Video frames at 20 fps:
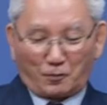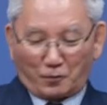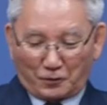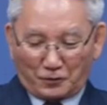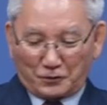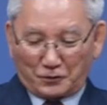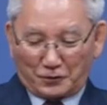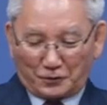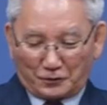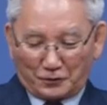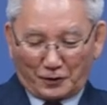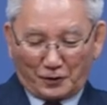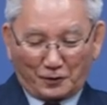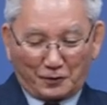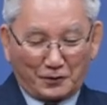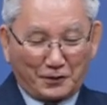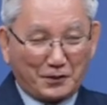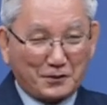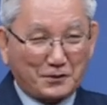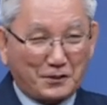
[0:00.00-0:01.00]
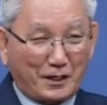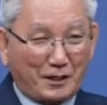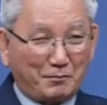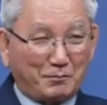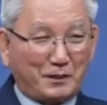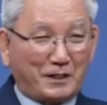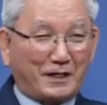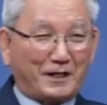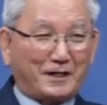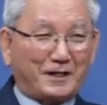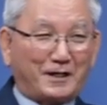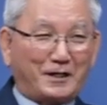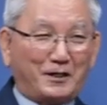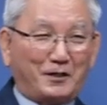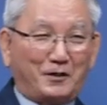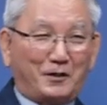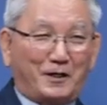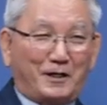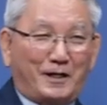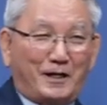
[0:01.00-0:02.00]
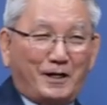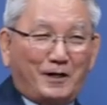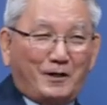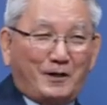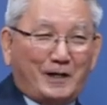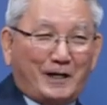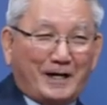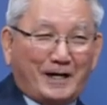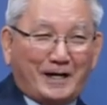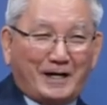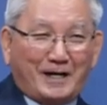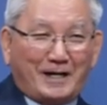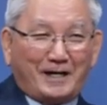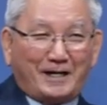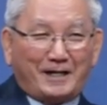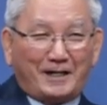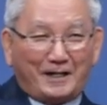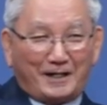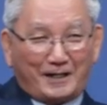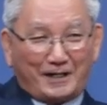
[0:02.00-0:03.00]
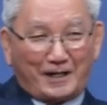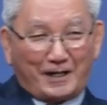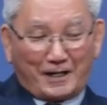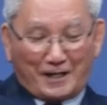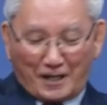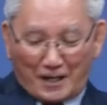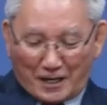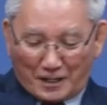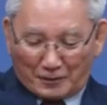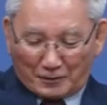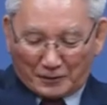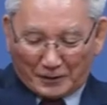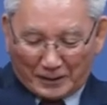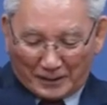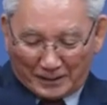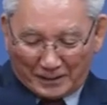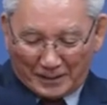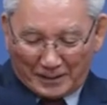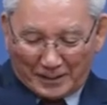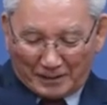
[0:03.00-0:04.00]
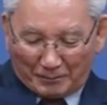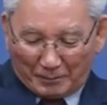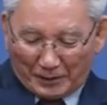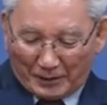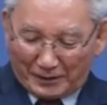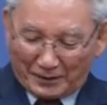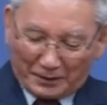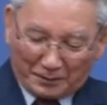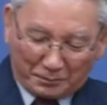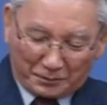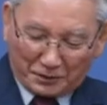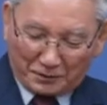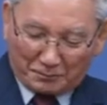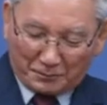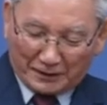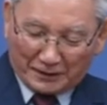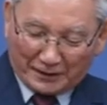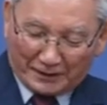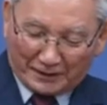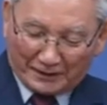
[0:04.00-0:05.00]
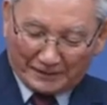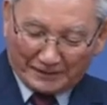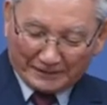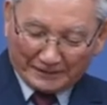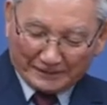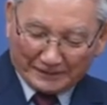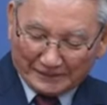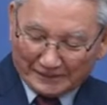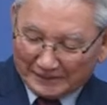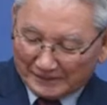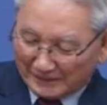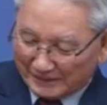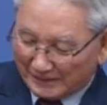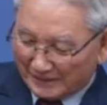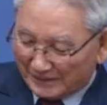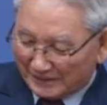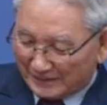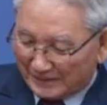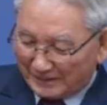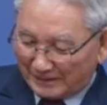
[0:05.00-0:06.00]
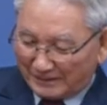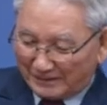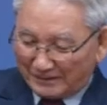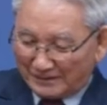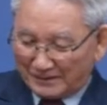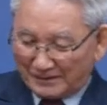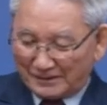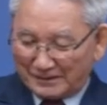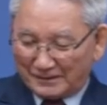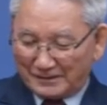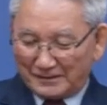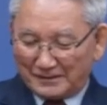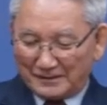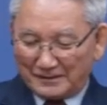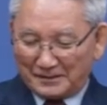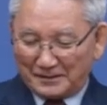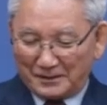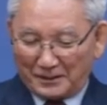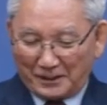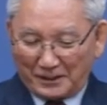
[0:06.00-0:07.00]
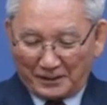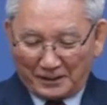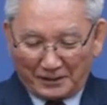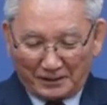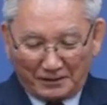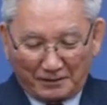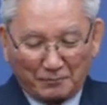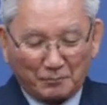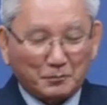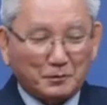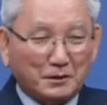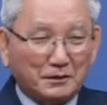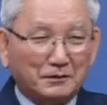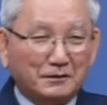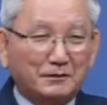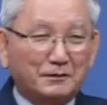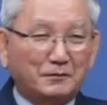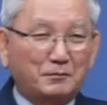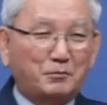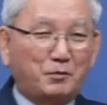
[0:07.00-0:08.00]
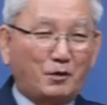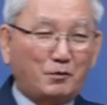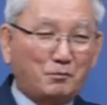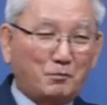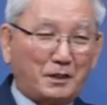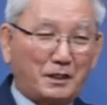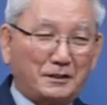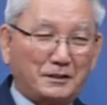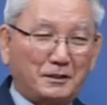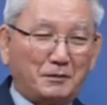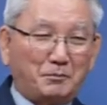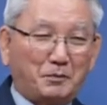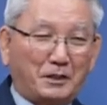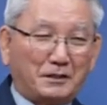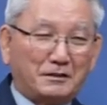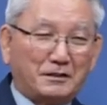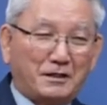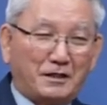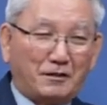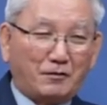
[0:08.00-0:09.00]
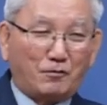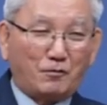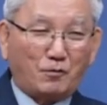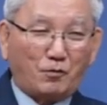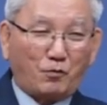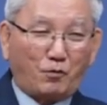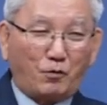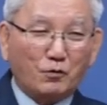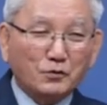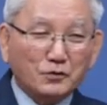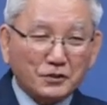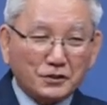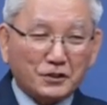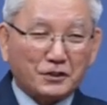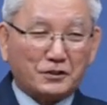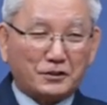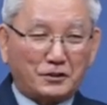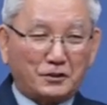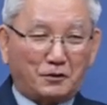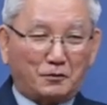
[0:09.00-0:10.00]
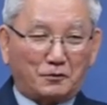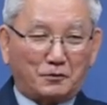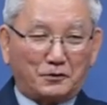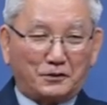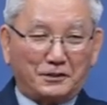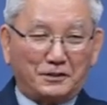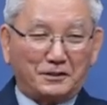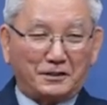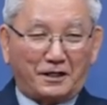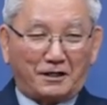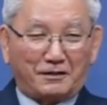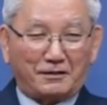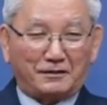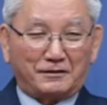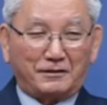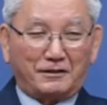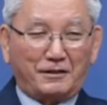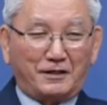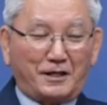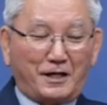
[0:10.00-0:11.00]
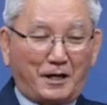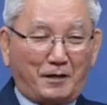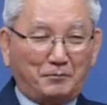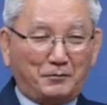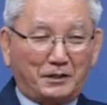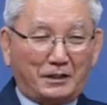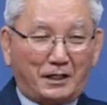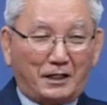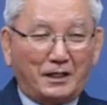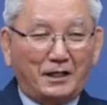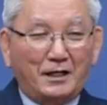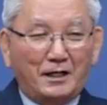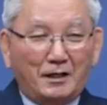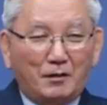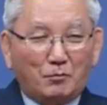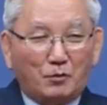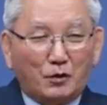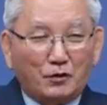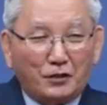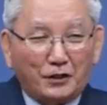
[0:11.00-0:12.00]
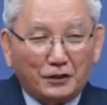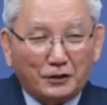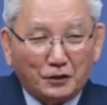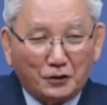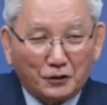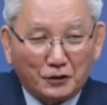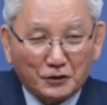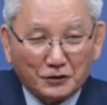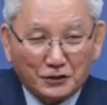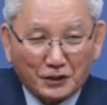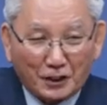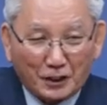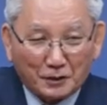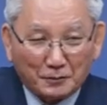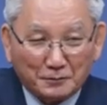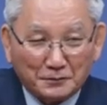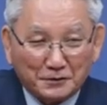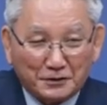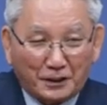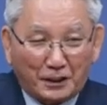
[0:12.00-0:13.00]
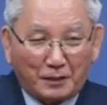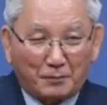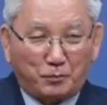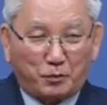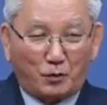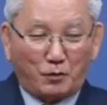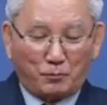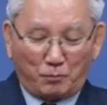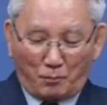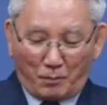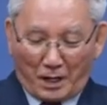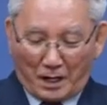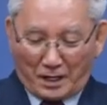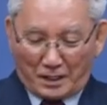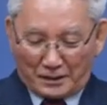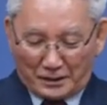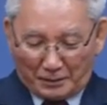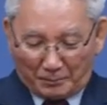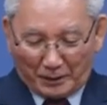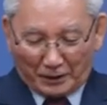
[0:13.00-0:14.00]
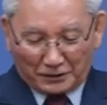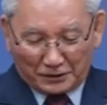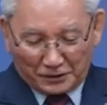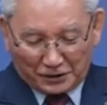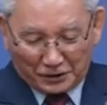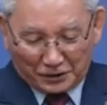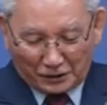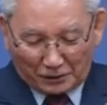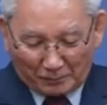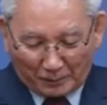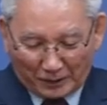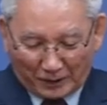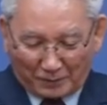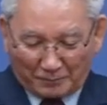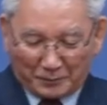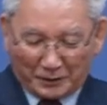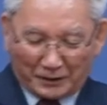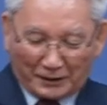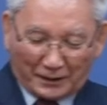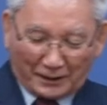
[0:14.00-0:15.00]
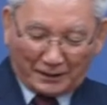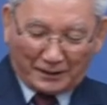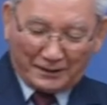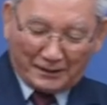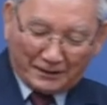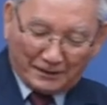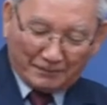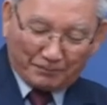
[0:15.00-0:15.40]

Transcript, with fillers: 오른손 들고 인사 한번 할까요? 할렐루야, 할렐루야. 반갑습니다. 아... 새해 뭐복 많이 받으라고 공식적으로 인사를 드릴랍니다. 목회 통역자 여러분 새해 복 많이 받으시기를 바랍니다.